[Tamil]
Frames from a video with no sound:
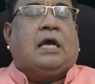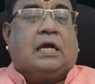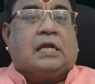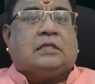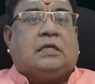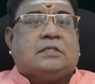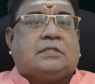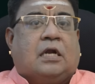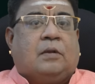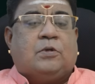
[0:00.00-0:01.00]

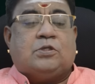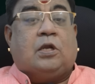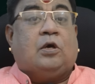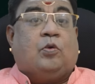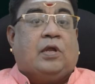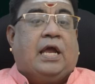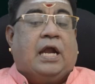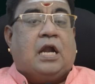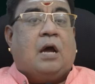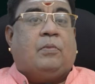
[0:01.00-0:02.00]
களத்திரஸ்தானம்னு சொல்லக்கூடிய
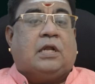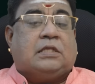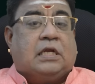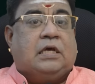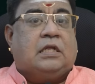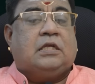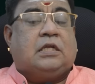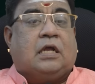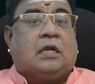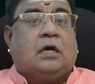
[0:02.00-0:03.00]
ஏழாம் இடத்துல
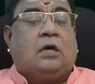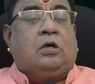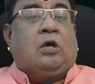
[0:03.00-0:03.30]
இருந்துட்டார்னா